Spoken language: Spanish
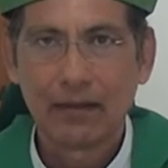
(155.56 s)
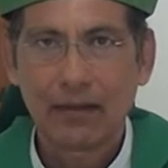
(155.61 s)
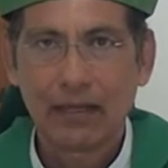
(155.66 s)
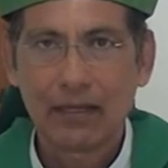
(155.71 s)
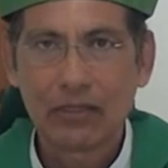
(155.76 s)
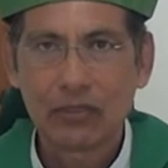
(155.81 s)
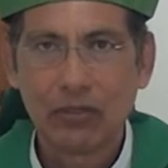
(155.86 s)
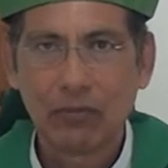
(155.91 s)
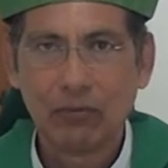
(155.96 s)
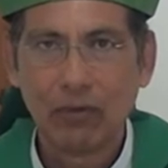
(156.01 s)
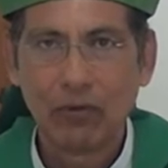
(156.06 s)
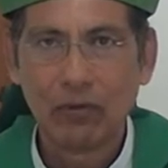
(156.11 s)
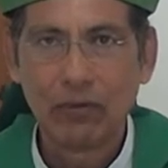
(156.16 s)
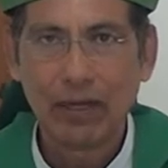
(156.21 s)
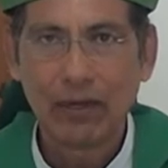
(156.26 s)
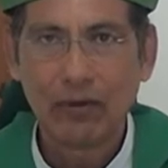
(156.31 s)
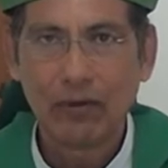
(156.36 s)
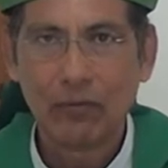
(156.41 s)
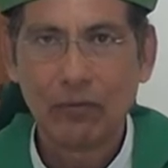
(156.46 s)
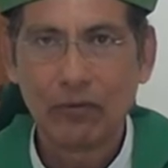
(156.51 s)
que somos
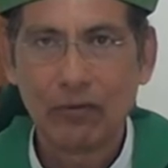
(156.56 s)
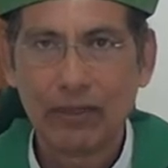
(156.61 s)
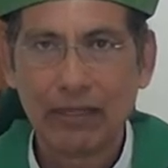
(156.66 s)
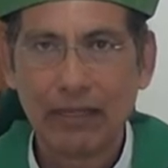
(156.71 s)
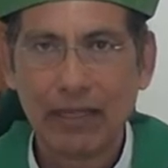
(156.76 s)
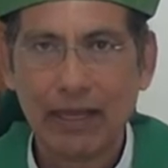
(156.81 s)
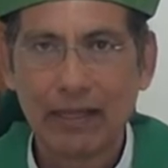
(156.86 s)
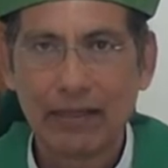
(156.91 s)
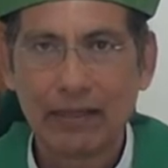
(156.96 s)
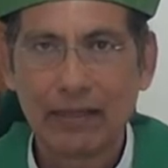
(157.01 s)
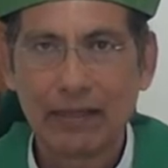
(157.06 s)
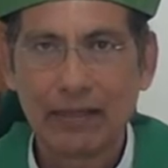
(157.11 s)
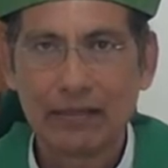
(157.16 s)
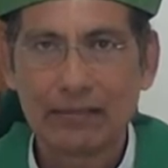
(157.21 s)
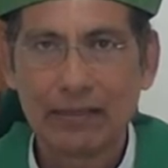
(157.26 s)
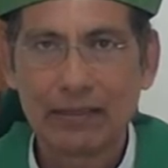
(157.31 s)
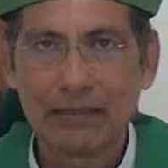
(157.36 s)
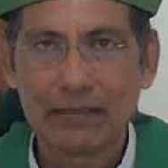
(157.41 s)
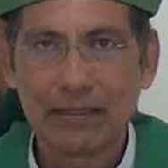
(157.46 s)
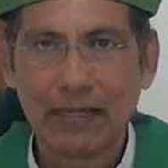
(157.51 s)
una comunidad que
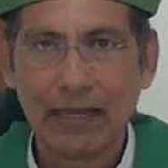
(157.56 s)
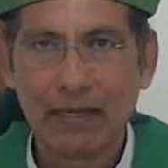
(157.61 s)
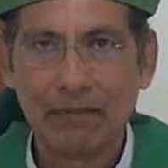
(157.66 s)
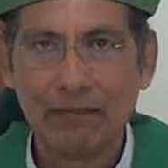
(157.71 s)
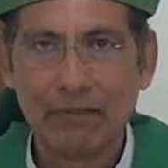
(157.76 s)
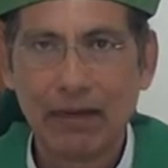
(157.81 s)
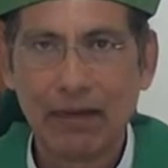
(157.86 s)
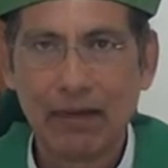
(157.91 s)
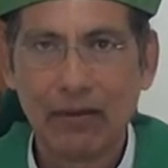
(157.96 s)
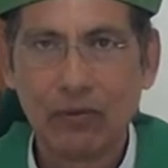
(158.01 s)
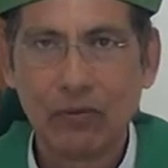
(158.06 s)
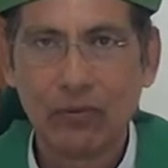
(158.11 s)
se salva